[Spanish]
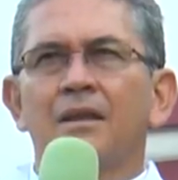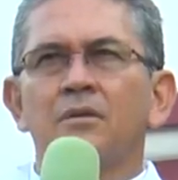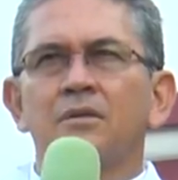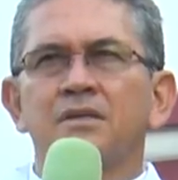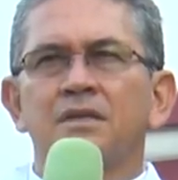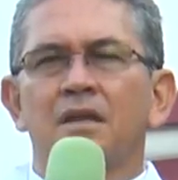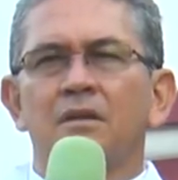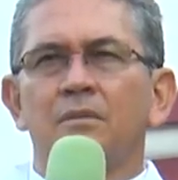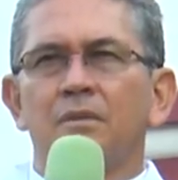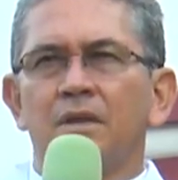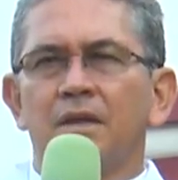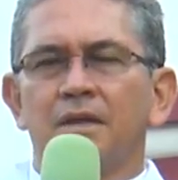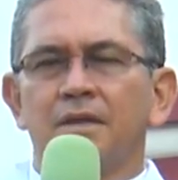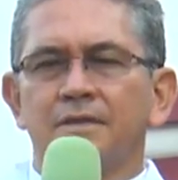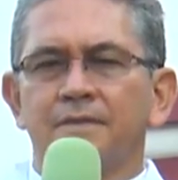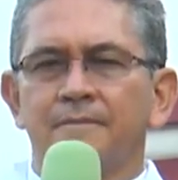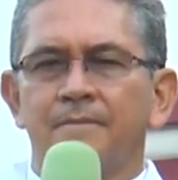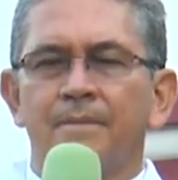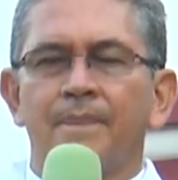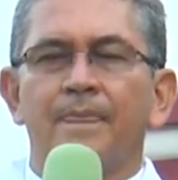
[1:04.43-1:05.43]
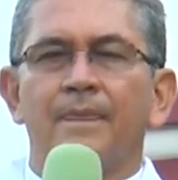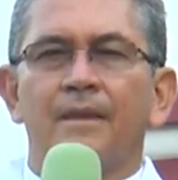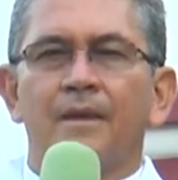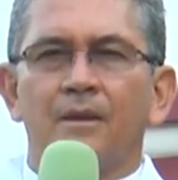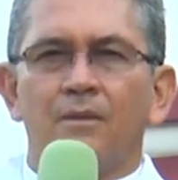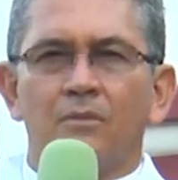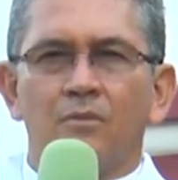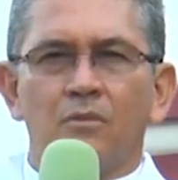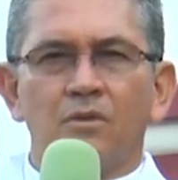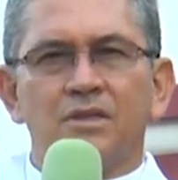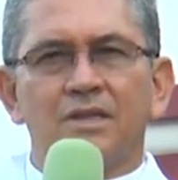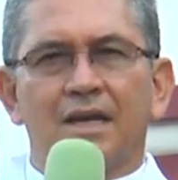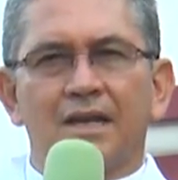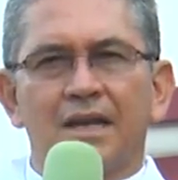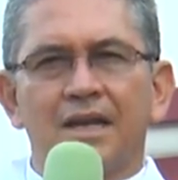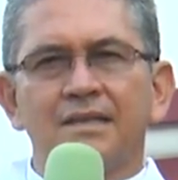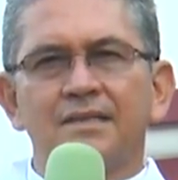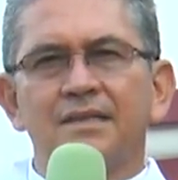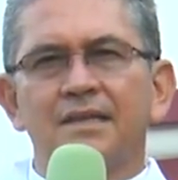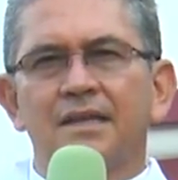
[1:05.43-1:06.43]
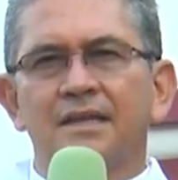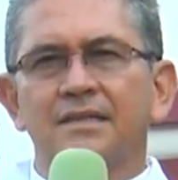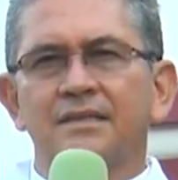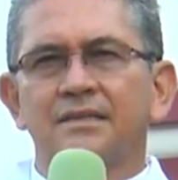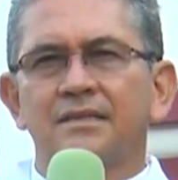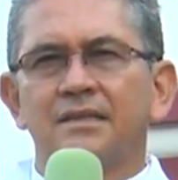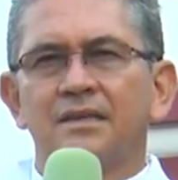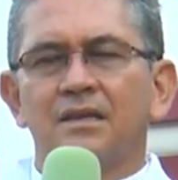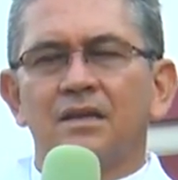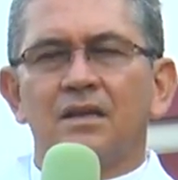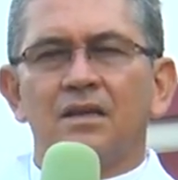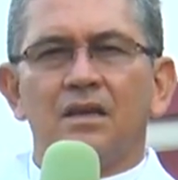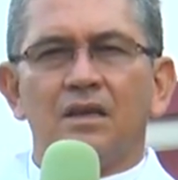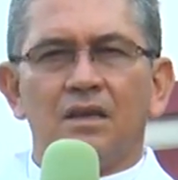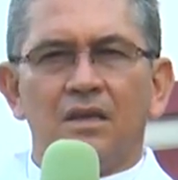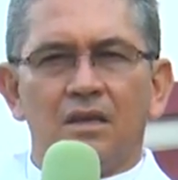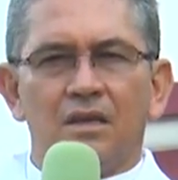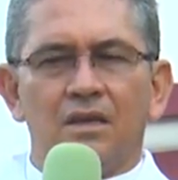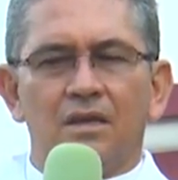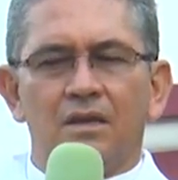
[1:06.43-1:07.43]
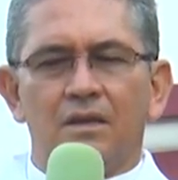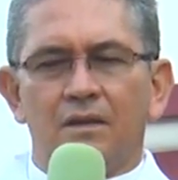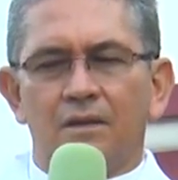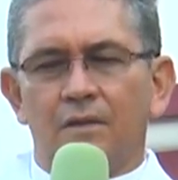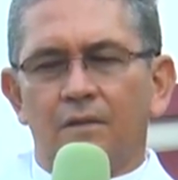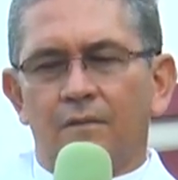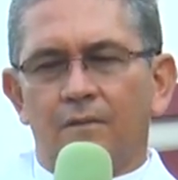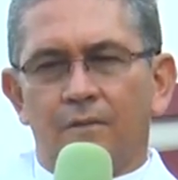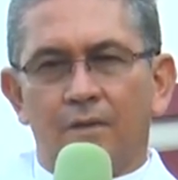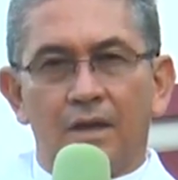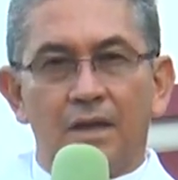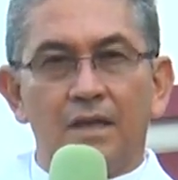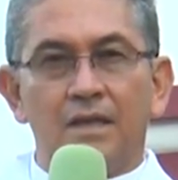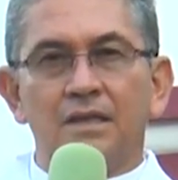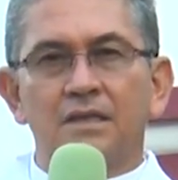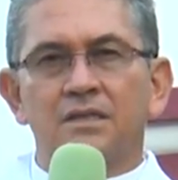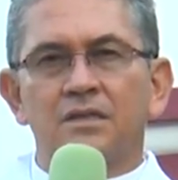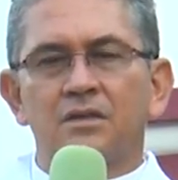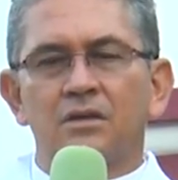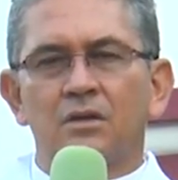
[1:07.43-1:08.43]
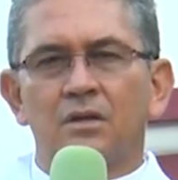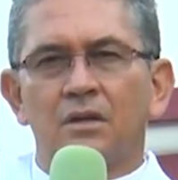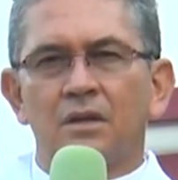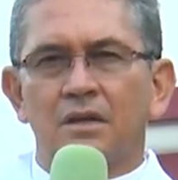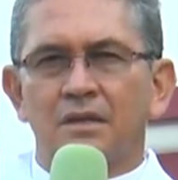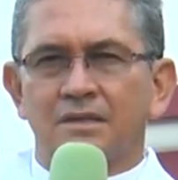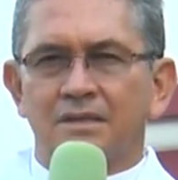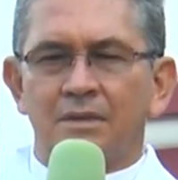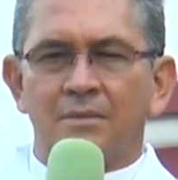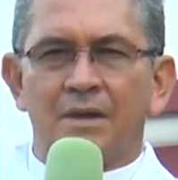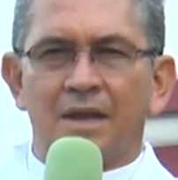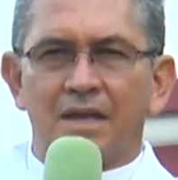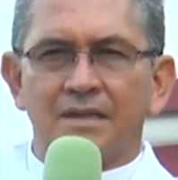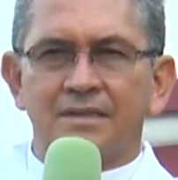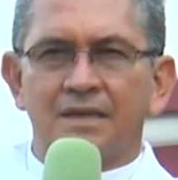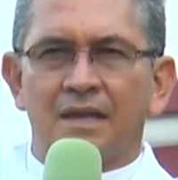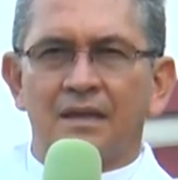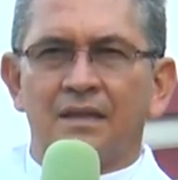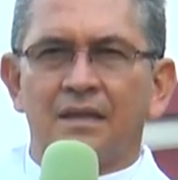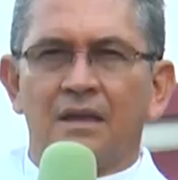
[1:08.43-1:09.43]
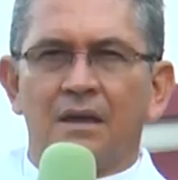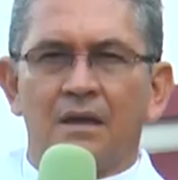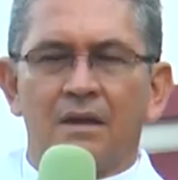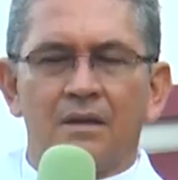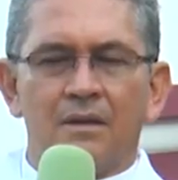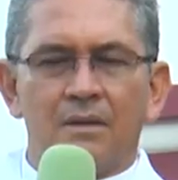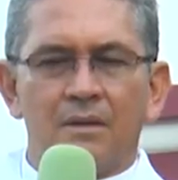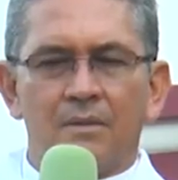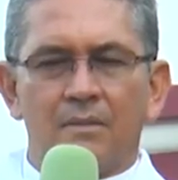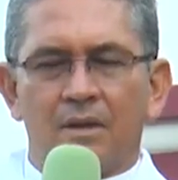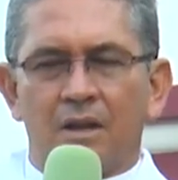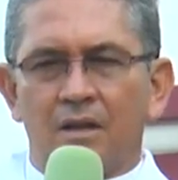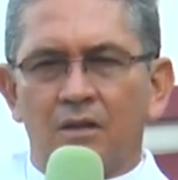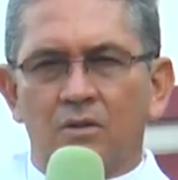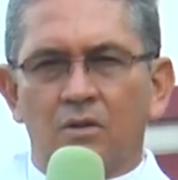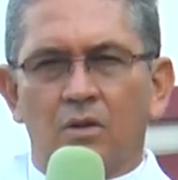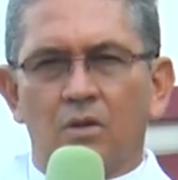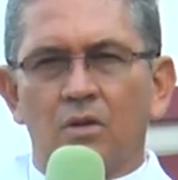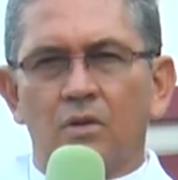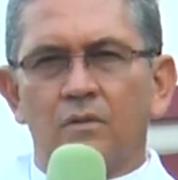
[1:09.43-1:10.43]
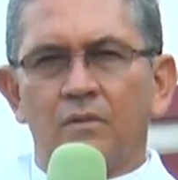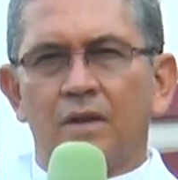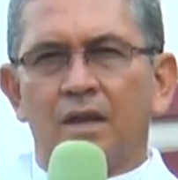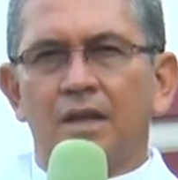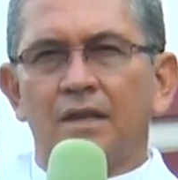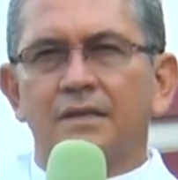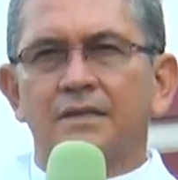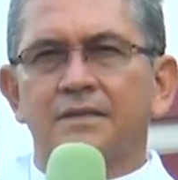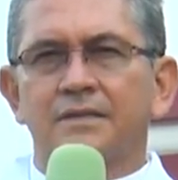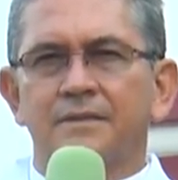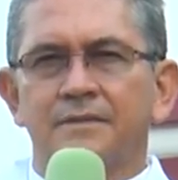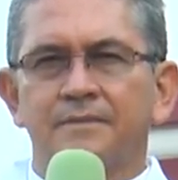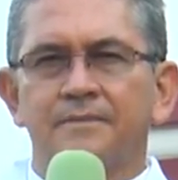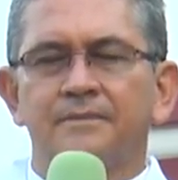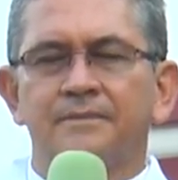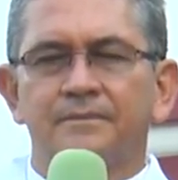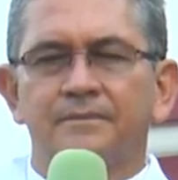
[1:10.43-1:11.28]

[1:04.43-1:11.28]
nuestras vidas. Muchas gracias y feliz Semana Santa para todos los fieles.